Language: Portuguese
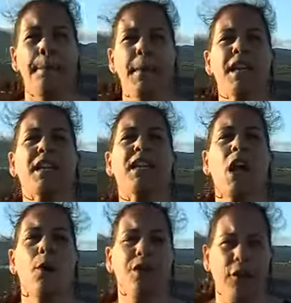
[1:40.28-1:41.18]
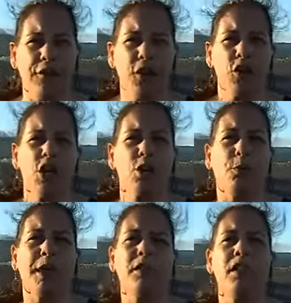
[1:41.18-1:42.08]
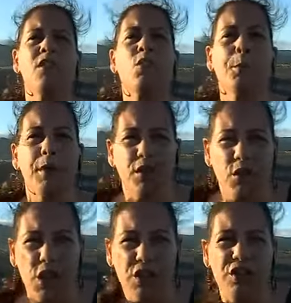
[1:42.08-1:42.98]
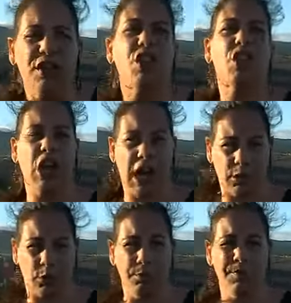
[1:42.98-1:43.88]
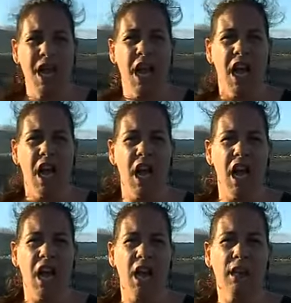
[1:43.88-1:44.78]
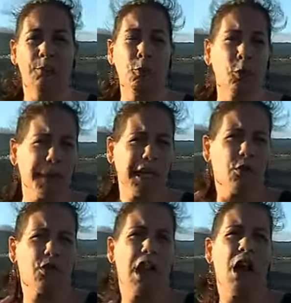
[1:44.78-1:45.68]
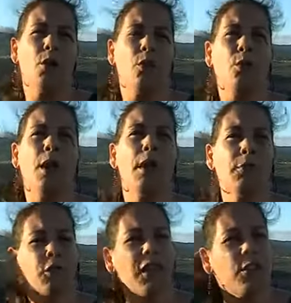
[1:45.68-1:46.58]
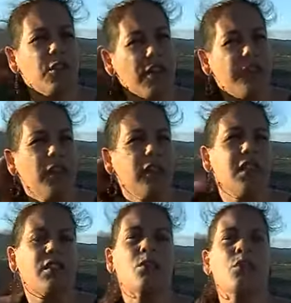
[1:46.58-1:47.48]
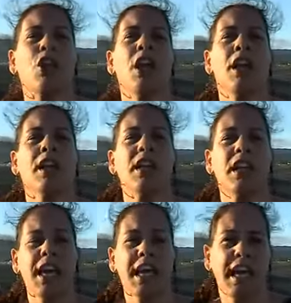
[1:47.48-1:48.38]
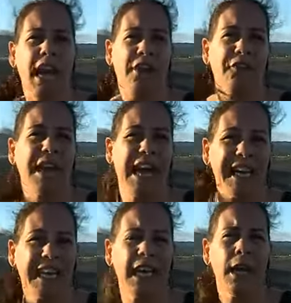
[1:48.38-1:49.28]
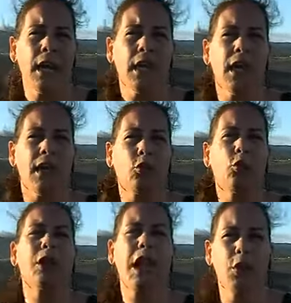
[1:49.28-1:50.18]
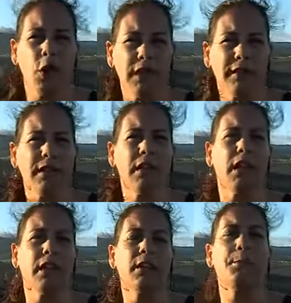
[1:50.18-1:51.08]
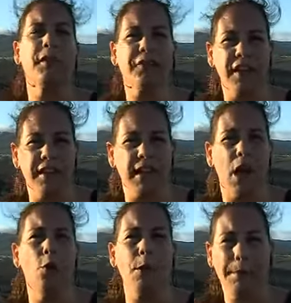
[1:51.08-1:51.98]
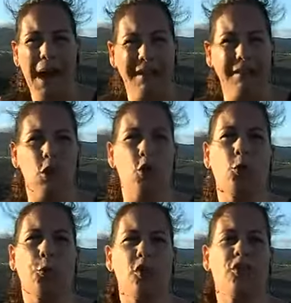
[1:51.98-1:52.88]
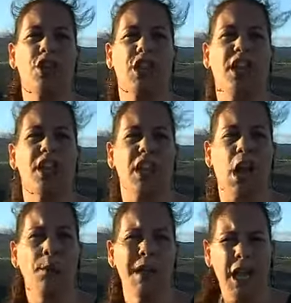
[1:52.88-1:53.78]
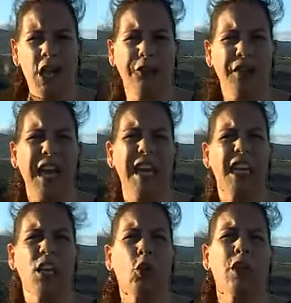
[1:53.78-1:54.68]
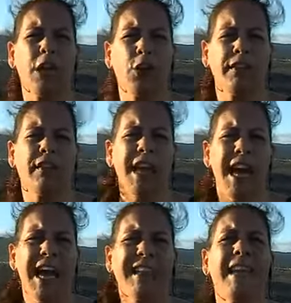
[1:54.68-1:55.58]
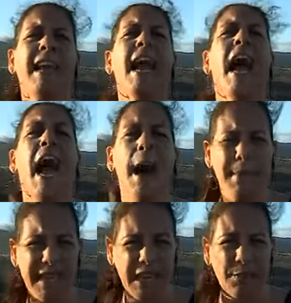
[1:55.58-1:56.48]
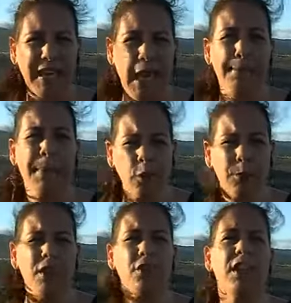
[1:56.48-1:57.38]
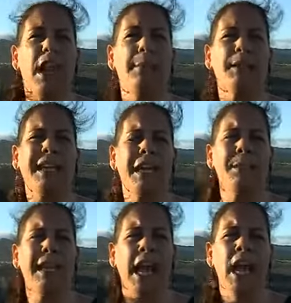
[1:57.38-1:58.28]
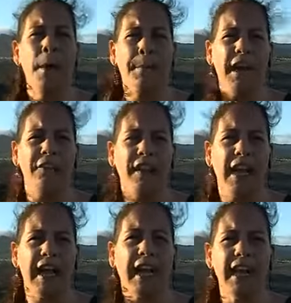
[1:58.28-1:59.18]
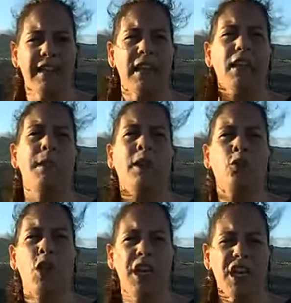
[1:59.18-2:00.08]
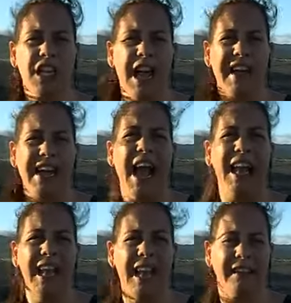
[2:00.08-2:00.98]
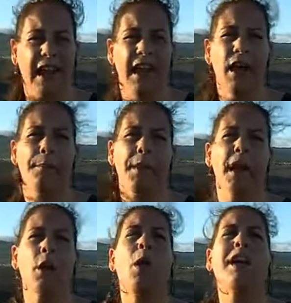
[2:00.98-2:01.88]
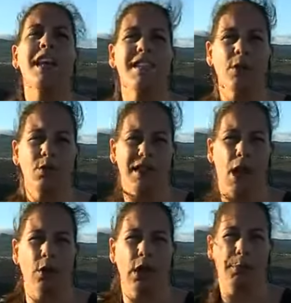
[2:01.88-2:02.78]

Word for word: mas que estão envolvidos neste momento nas operações de rescaldo. Uh, por precaução, a, a Proteção Civil disse-nos que irá ficar aqui uh, toda a noite uh, de prevenção. Uma parte das corporações que aqui estão irão ficar aqui toda a noite até amanhã de manhã, pelo menos até amanhã de manhã, para evitar reacendimentos e estarem alerta para qualquer situação que